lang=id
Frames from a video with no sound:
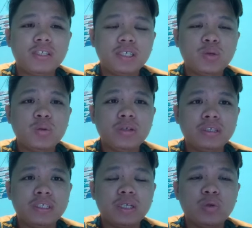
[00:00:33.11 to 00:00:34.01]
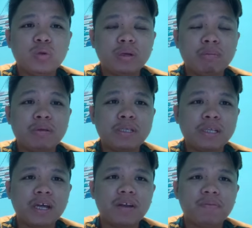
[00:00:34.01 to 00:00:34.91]
jerung-jerung
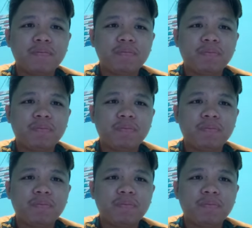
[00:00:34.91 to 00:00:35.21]
besar,